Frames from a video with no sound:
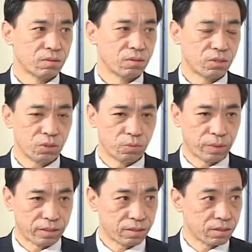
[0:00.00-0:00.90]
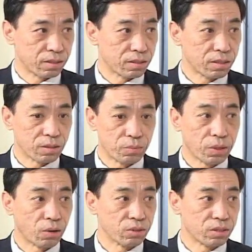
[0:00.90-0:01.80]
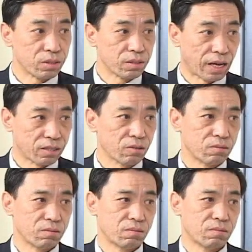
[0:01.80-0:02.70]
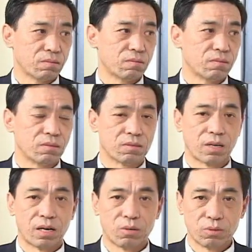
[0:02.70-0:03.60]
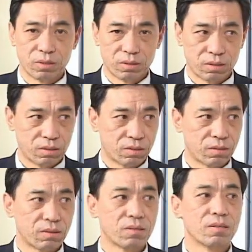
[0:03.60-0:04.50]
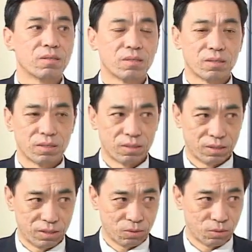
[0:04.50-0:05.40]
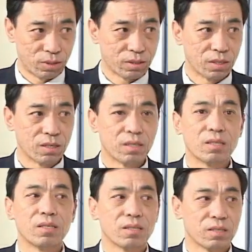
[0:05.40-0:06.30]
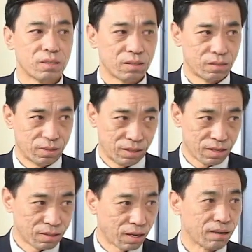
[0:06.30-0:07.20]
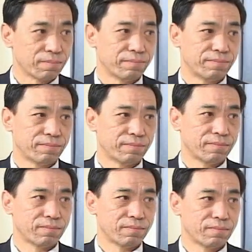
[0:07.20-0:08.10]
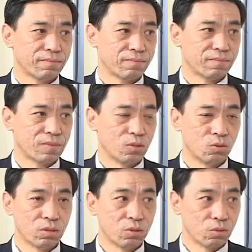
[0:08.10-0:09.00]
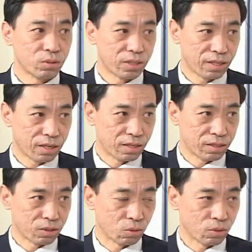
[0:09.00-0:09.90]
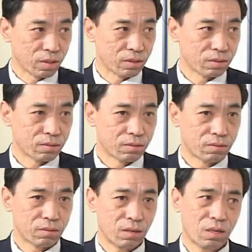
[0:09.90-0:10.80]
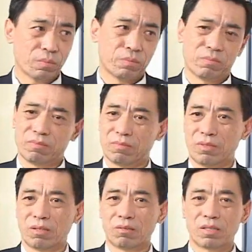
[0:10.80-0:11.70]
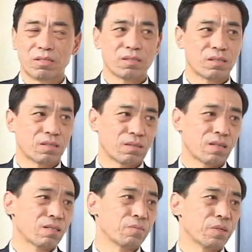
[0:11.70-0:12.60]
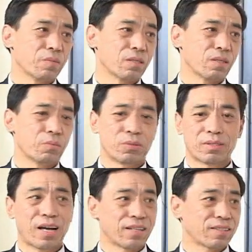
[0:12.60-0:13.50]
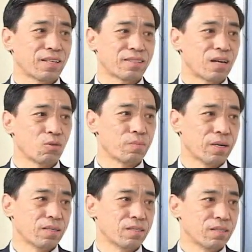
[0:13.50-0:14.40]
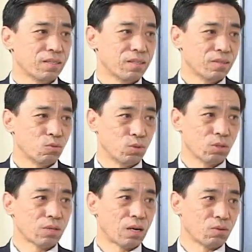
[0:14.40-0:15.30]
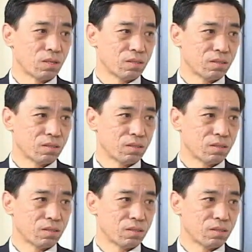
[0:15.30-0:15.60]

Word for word: 只有把自己的这些不好的心拿掉，你才会进入那些天堂。如果你用现代科技手段，那，你到天上干什么嘛？那不是大大大乱嘛？宇宙大乱。